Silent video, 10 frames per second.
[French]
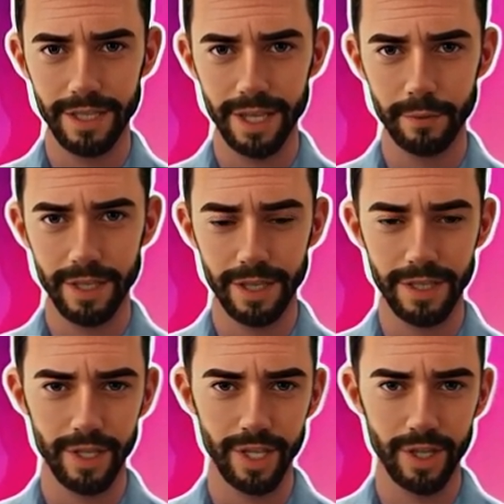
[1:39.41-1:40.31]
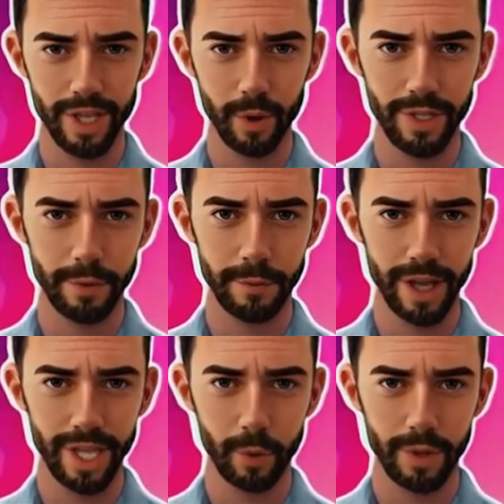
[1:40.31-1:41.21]
Si vous avez déjà une landing
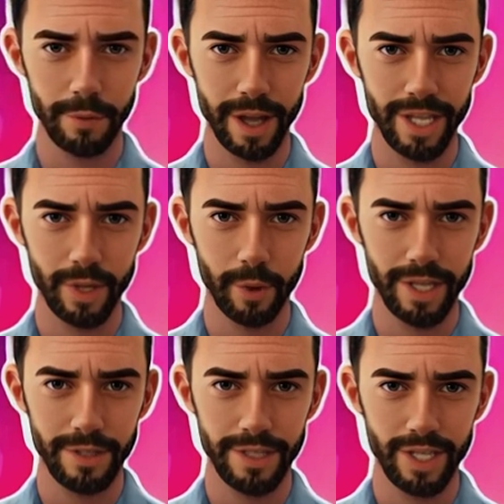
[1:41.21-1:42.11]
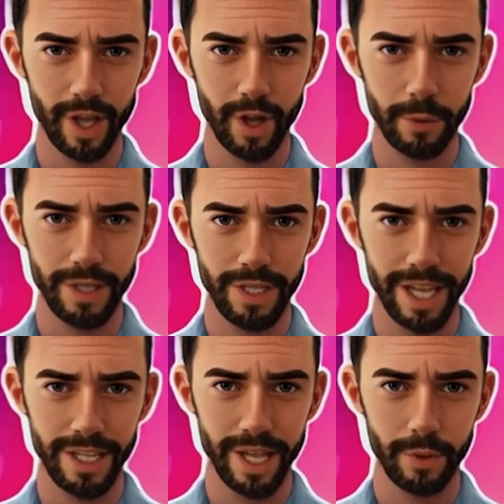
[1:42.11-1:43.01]
page ou une page de présentation
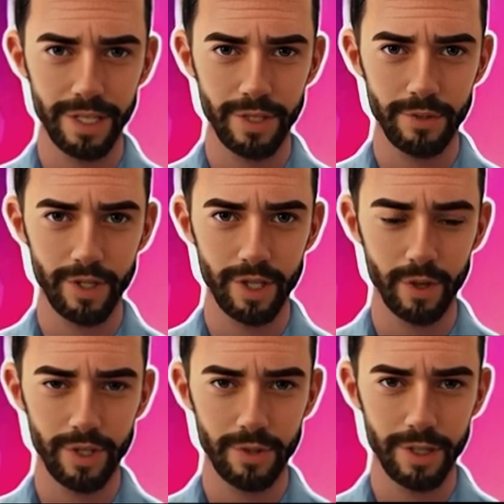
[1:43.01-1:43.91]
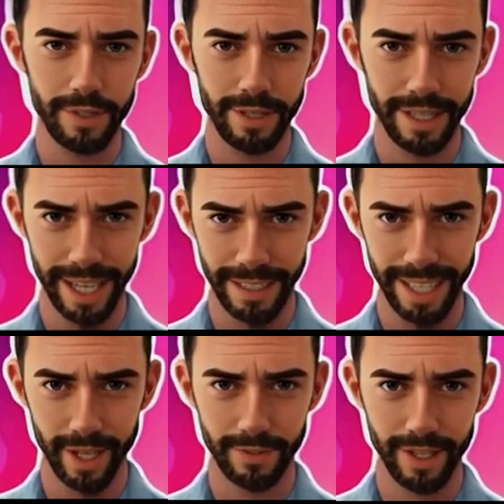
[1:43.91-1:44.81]
commerciale qui présente votre produit,
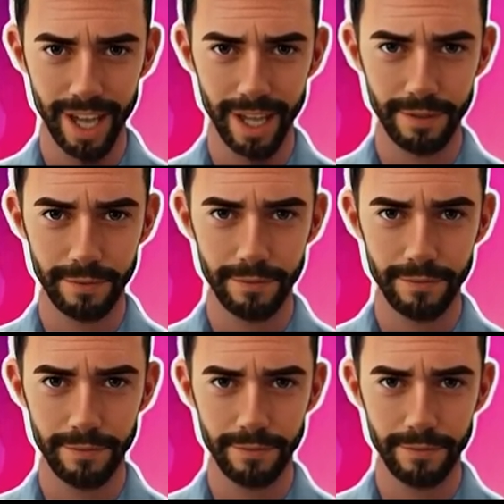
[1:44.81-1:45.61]
laissez-nous faire.